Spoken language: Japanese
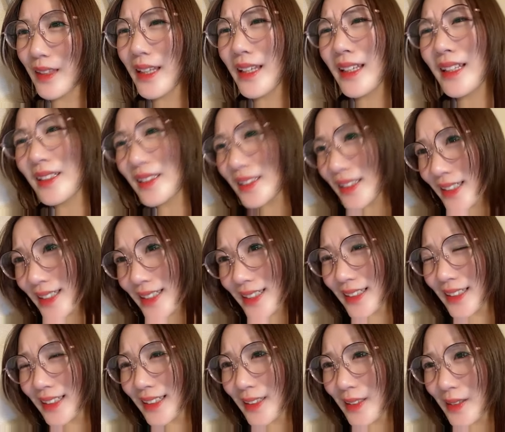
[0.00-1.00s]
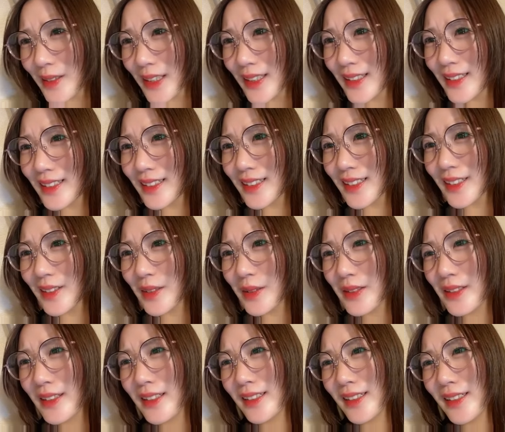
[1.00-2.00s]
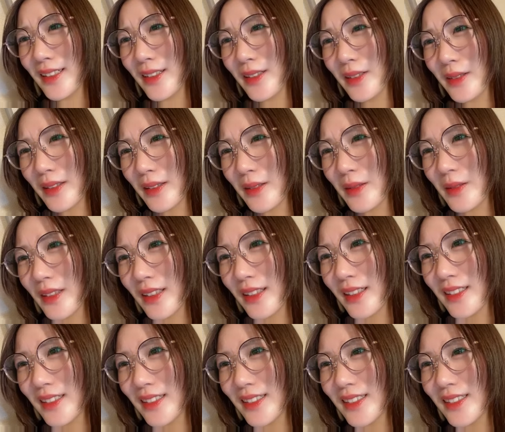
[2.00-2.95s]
えー、嬉しい七色練習会でお世話になったので今回は